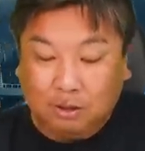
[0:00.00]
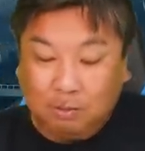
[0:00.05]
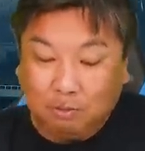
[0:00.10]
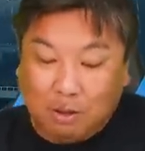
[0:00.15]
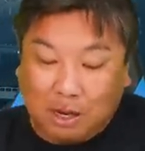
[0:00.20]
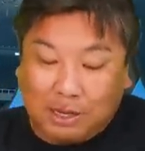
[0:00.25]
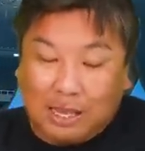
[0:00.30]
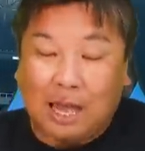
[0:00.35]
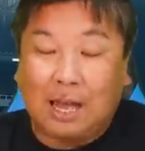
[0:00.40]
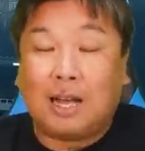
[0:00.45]

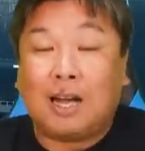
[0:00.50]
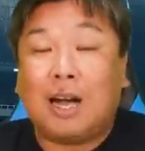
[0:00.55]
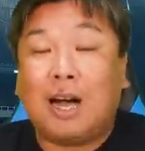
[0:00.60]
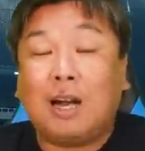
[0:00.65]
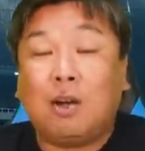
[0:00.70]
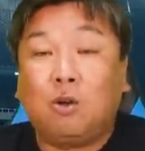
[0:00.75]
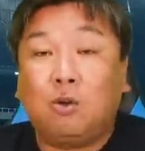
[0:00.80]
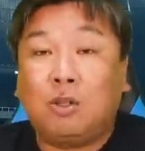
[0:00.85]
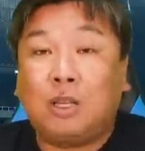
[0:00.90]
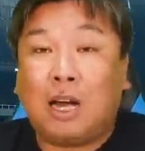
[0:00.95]
まあ、結
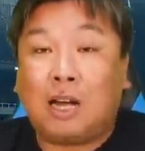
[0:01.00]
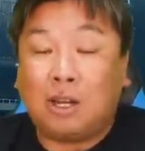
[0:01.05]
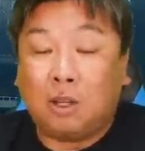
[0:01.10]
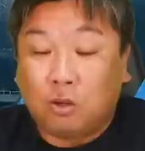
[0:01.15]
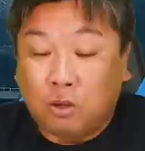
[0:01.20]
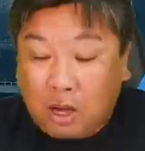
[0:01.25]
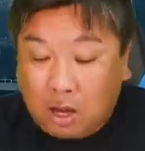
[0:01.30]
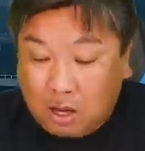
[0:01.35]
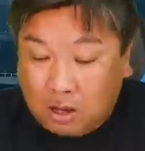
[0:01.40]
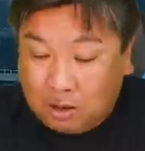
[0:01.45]
果論だけ
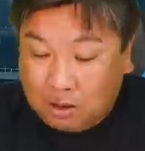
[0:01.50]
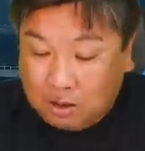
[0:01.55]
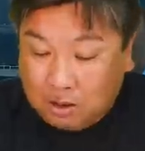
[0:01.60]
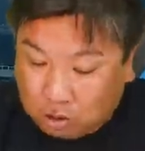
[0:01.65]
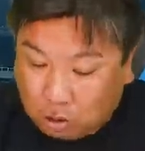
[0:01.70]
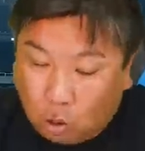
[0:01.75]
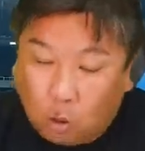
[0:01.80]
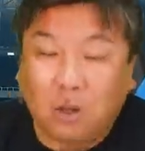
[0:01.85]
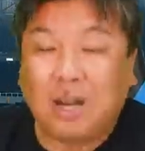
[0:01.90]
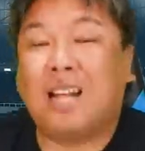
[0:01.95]
どね
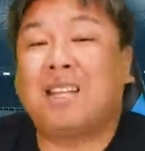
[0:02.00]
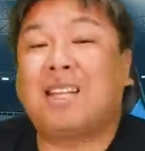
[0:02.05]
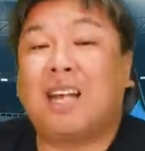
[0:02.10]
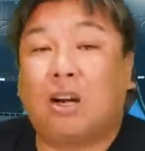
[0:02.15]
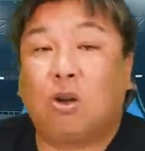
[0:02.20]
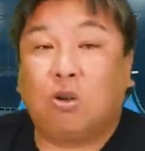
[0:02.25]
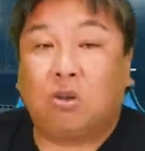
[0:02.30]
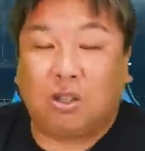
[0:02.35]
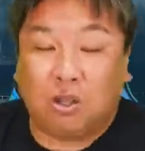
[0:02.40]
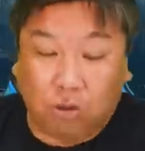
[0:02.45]
どうなん
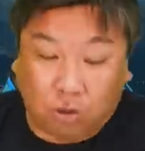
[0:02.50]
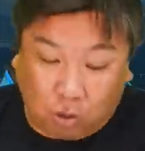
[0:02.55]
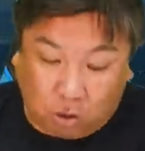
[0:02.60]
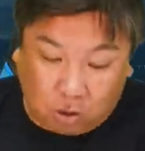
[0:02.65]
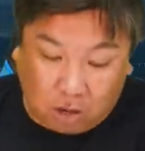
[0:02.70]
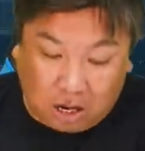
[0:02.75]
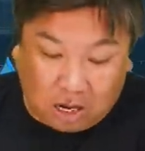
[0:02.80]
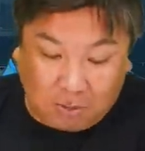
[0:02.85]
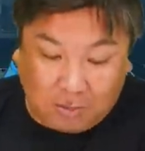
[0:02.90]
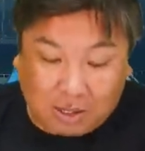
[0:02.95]
だろうっていうと
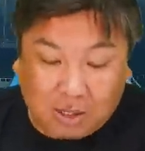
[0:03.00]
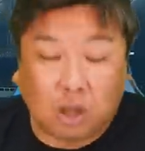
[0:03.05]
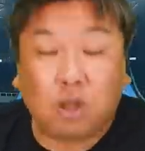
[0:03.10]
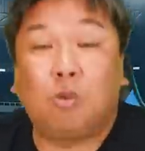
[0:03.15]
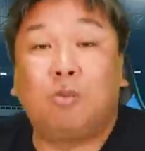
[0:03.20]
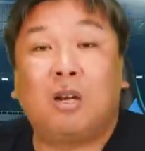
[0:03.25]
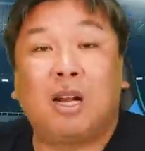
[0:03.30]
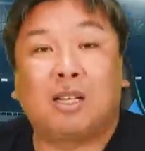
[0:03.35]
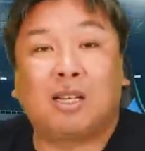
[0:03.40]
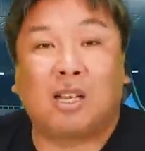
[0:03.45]
ころはありますけ
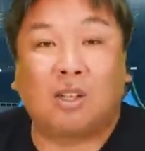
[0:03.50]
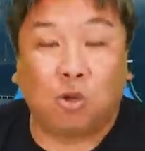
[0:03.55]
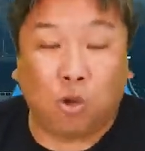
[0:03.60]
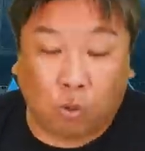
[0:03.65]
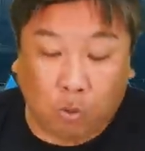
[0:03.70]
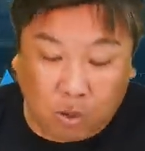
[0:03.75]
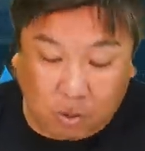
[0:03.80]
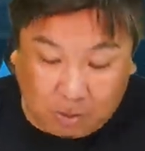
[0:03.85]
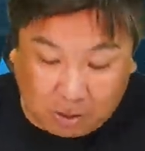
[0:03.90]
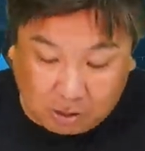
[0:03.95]
ど皆さんど
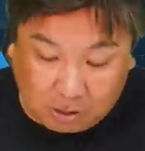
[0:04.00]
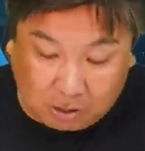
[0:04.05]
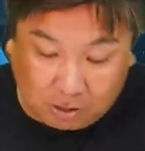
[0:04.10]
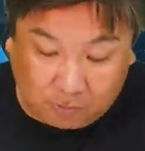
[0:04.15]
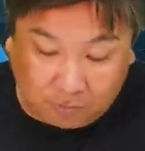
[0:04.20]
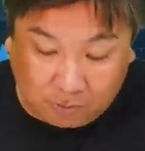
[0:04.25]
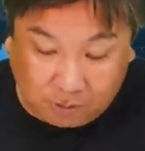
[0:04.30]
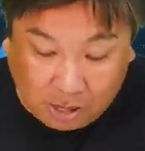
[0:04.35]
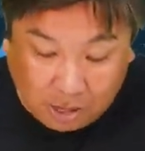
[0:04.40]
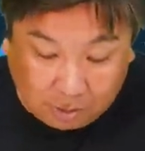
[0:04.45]
う思いますか
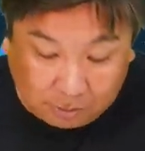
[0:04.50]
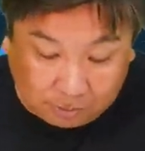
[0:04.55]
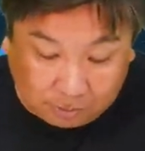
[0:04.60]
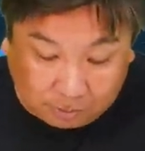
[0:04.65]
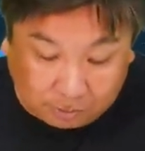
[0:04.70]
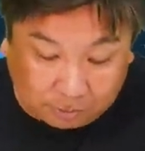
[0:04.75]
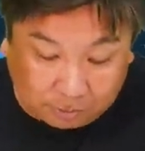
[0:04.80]
ね、